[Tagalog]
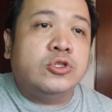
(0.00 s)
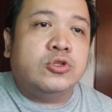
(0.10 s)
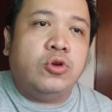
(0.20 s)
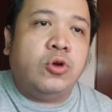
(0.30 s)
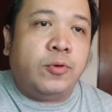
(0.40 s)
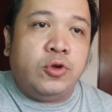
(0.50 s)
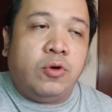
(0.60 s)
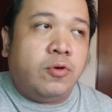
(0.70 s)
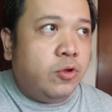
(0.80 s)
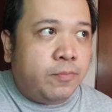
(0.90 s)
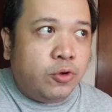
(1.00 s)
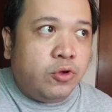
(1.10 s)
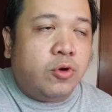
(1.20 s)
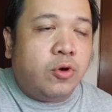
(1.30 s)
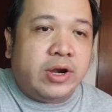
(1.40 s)
So, yun po yung, yun po
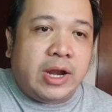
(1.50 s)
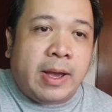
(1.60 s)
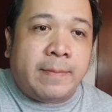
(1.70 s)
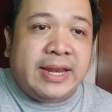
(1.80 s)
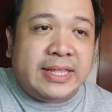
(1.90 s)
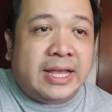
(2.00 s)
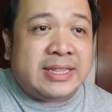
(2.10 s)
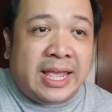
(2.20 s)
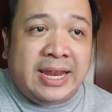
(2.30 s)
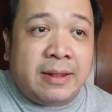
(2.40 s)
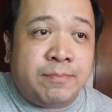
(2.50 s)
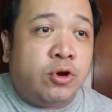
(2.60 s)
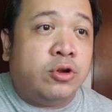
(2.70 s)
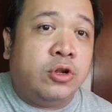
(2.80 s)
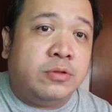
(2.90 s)
yung nababalitang dahilan
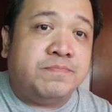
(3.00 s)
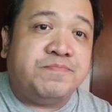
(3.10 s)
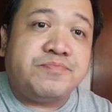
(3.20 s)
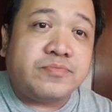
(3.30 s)
po noon.